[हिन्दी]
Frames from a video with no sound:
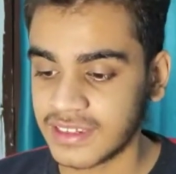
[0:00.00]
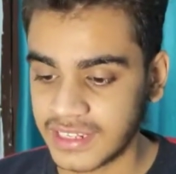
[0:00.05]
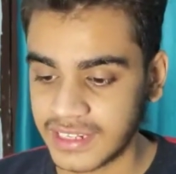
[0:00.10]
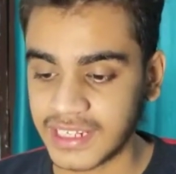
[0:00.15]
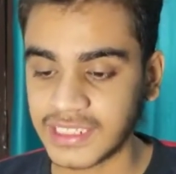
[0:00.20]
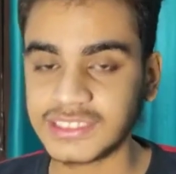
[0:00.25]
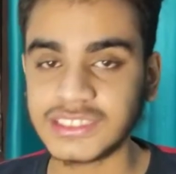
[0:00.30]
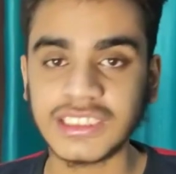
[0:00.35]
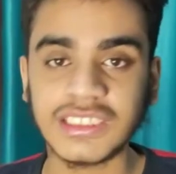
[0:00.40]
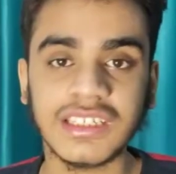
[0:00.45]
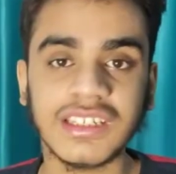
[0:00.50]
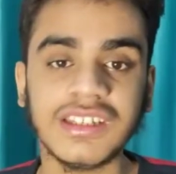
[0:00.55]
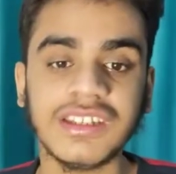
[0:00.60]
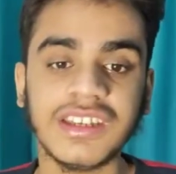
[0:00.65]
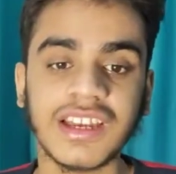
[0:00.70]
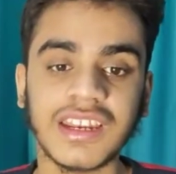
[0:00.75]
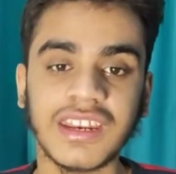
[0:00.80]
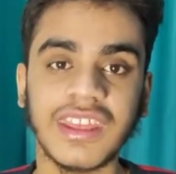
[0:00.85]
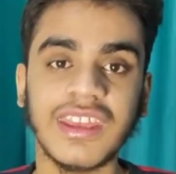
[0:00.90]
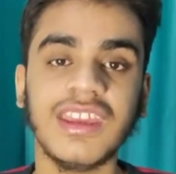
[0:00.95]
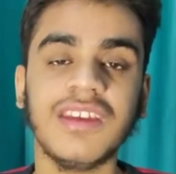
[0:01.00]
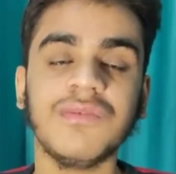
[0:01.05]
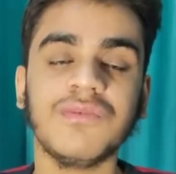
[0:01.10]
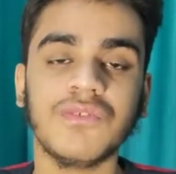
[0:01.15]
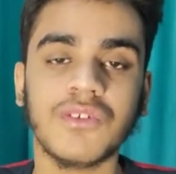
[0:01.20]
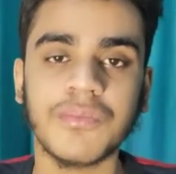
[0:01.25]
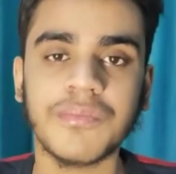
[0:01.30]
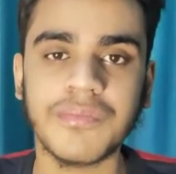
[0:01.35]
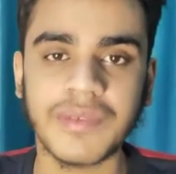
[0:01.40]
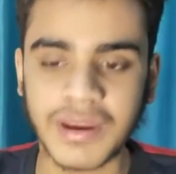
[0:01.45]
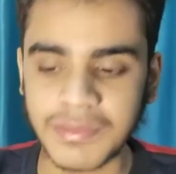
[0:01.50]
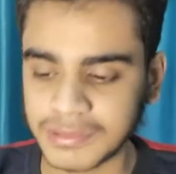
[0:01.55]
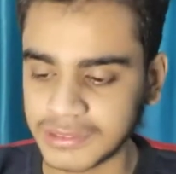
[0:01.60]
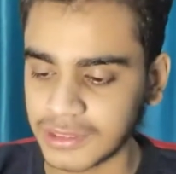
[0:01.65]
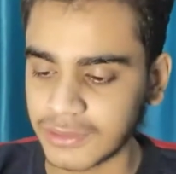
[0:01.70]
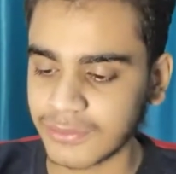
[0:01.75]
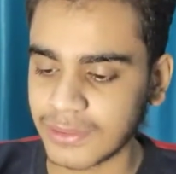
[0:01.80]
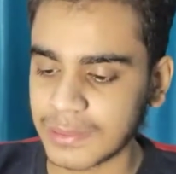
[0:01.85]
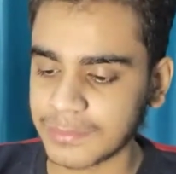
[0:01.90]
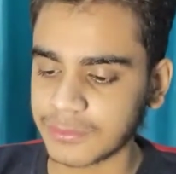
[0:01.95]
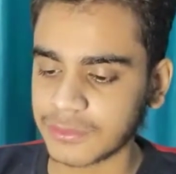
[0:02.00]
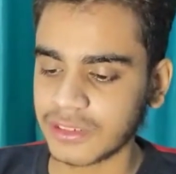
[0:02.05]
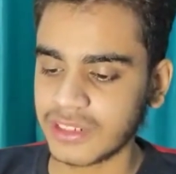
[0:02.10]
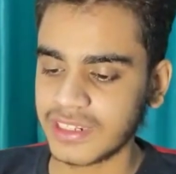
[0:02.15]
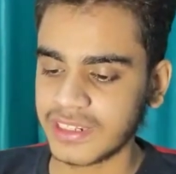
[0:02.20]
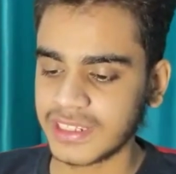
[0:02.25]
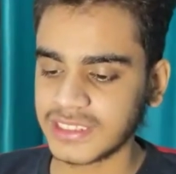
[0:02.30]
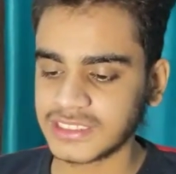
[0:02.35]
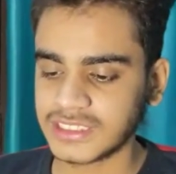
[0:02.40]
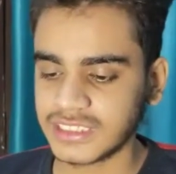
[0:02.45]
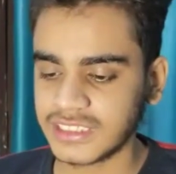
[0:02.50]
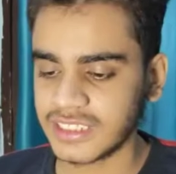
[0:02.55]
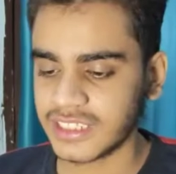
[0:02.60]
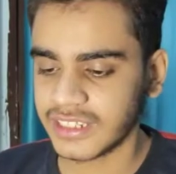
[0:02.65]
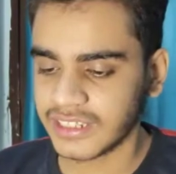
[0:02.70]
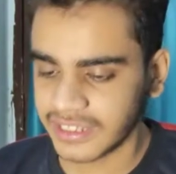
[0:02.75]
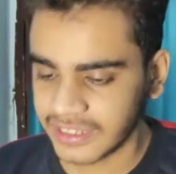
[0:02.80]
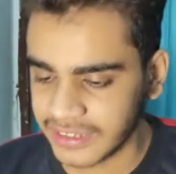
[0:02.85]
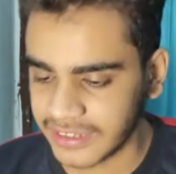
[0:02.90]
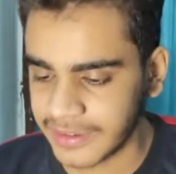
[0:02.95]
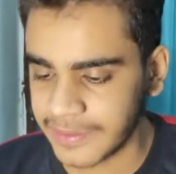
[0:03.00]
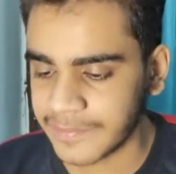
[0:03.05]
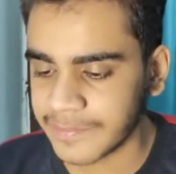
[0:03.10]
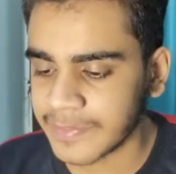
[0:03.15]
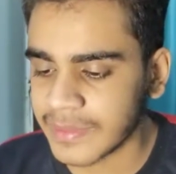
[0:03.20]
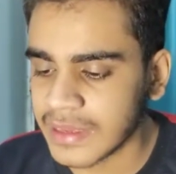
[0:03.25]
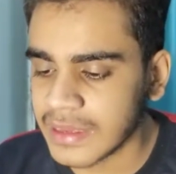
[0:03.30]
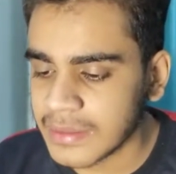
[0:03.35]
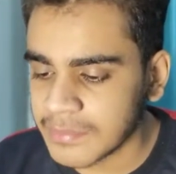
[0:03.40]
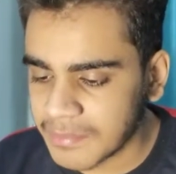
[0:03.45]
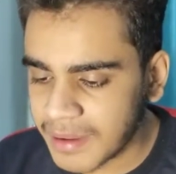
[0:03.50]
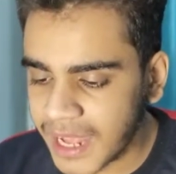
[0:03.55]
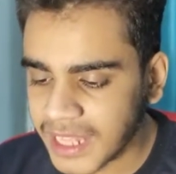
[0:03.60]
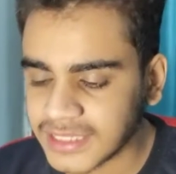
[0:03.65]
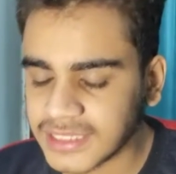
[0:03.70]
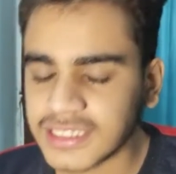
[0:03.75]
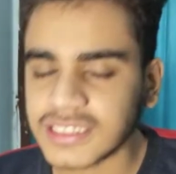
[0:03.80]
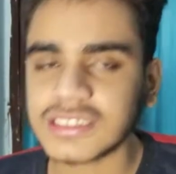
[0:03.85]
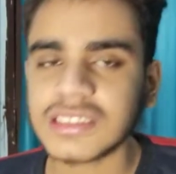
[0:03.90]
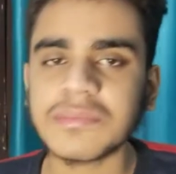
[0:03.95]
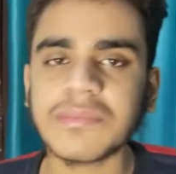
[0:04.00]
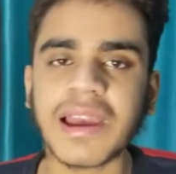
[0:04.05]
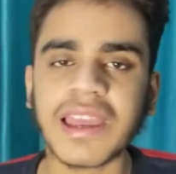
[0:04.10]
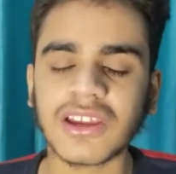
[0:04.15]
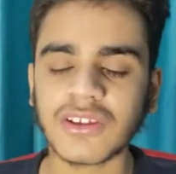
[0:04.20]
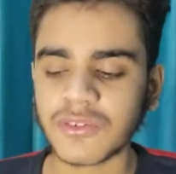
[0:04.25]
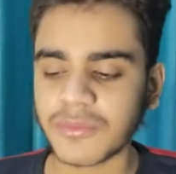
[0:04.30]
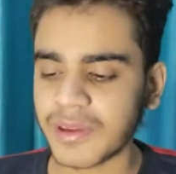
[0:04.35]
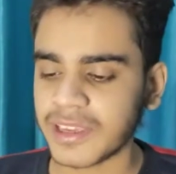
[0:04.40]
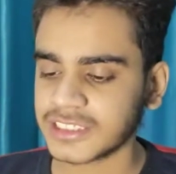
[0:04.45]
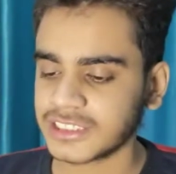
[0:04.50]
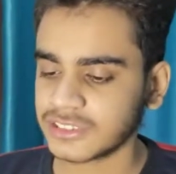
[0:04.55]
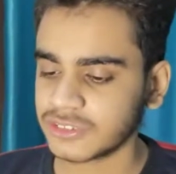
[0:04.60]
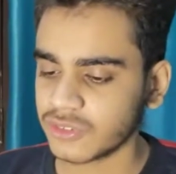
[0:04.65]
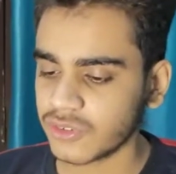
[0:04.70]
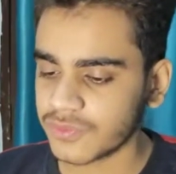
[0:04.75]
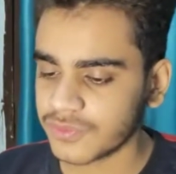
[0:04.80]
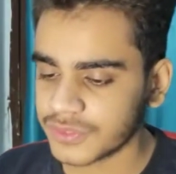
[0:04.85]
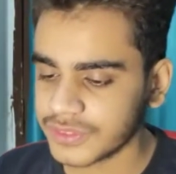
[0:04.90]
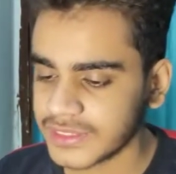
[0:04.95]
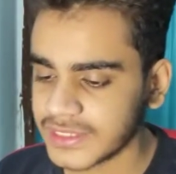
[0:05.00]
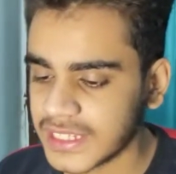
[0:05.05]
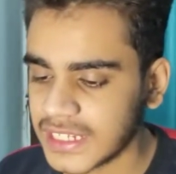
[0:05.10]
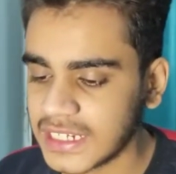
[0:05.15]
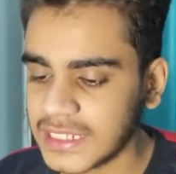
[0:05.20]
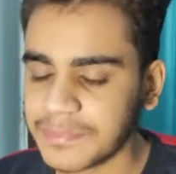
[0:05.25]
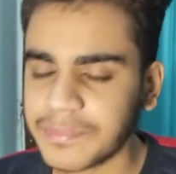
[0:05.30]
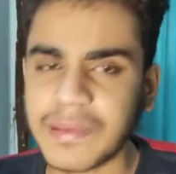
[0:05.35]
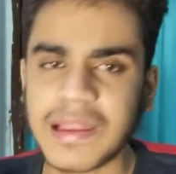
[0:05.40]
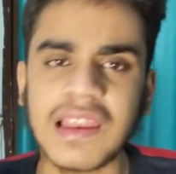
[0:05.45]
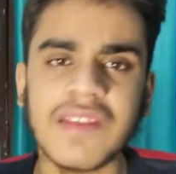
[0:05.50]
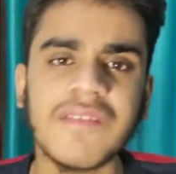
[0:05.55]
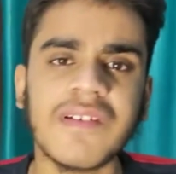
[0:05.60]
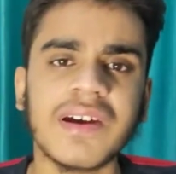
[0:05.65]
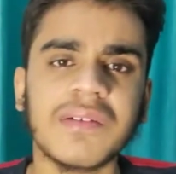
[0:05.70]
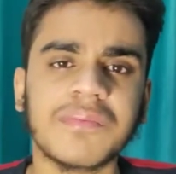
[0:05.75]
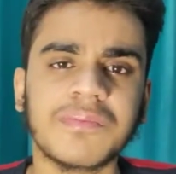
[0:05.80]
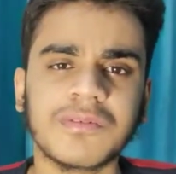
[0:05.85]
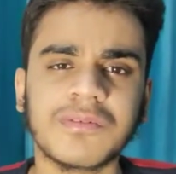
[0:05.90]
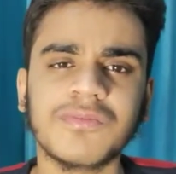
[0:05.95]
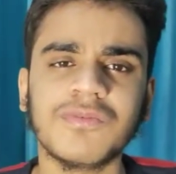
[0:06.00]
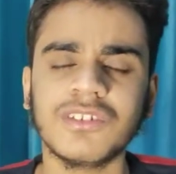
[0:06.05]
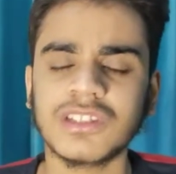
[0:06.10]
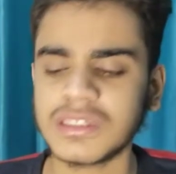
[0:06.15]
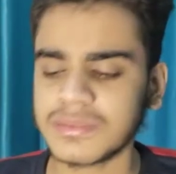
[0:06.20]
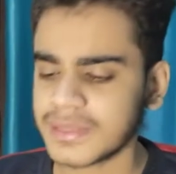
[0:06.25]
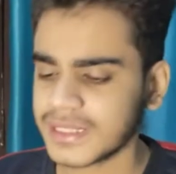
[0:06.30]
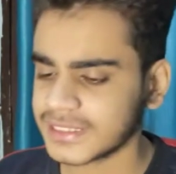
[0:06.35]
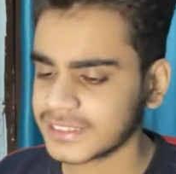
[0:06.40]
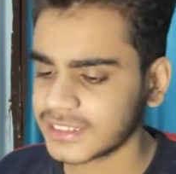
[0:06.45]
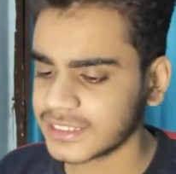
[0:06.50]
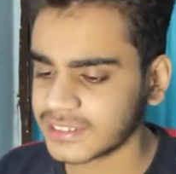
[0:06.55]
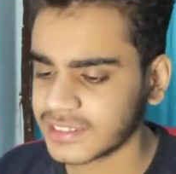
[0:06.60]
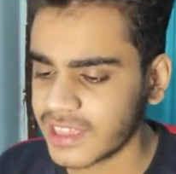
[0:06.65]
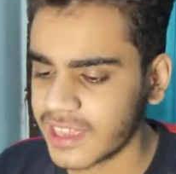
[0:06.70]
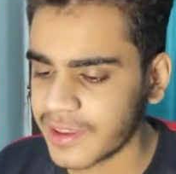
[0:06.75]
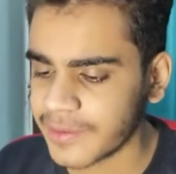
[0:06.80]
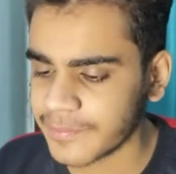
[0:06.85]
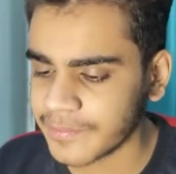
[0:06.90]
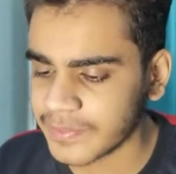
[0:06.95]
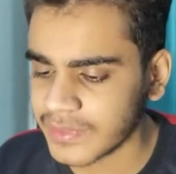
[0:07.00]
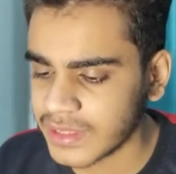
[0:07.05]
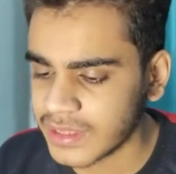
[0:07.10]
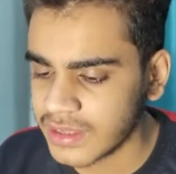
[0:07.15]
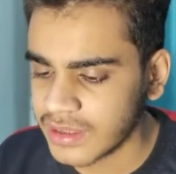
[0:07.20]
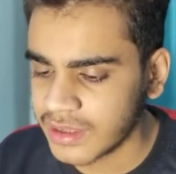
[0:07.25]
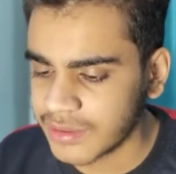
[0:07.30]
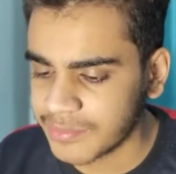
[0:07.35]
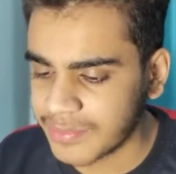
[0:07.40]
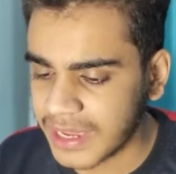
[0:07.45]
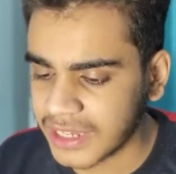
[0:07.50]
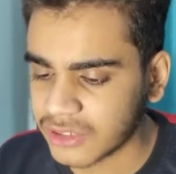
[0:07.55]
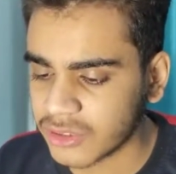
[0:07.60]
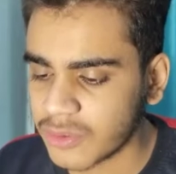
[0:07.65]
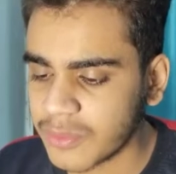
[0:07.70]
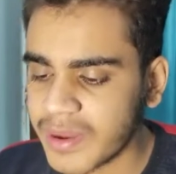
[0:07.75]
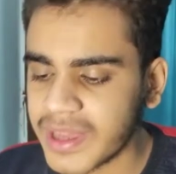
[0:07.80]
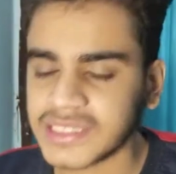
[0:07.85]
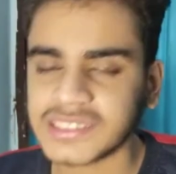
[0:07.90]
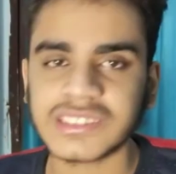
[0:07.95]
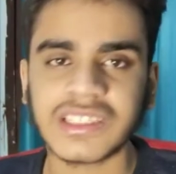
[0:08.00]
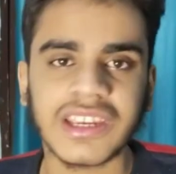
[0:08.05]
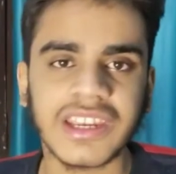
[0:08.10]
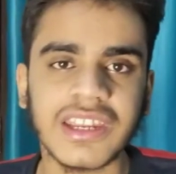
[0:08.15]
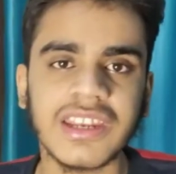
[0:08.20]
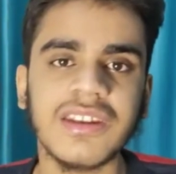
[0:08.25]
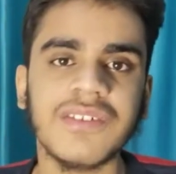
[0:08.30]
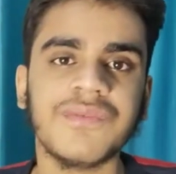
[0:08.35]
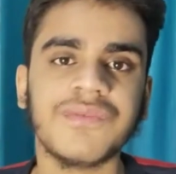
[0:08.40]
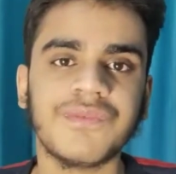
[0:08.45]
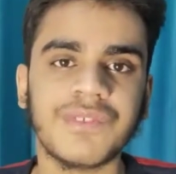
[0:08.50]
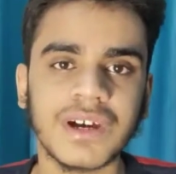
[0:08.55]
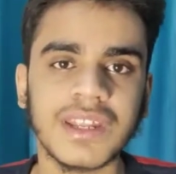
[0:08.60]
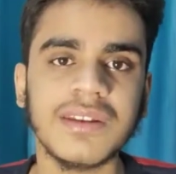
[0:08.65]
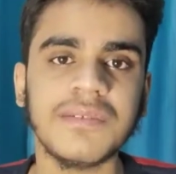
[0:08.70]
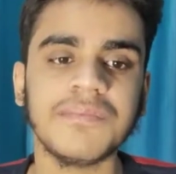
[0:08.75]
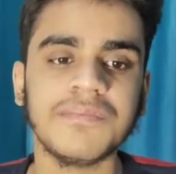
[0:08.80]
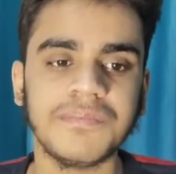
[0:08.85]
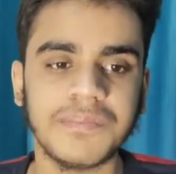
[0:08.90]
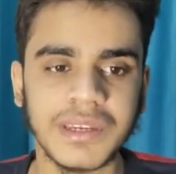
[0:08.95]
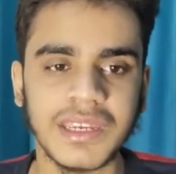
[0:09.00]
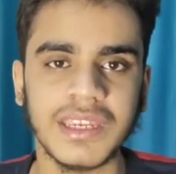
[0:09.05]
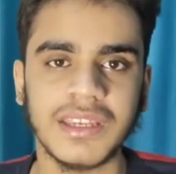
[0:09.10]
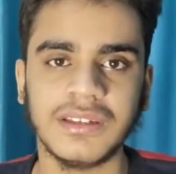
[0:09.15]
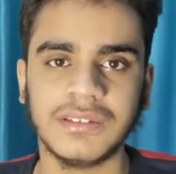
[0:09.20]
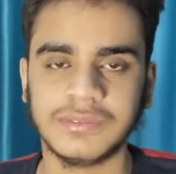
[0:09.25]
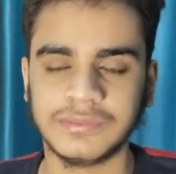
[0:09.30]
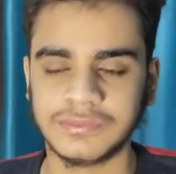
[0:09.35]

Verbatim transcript: लेना चाहिए या नहीं वो मैं बताऊंगा आपको लेना चाहिए या नहीं बात करते हैं माइक्रोमैक्स ने दो फोन निकाले पहले फोन की बात करते हैं माइक्रोमैक्स इन वन बी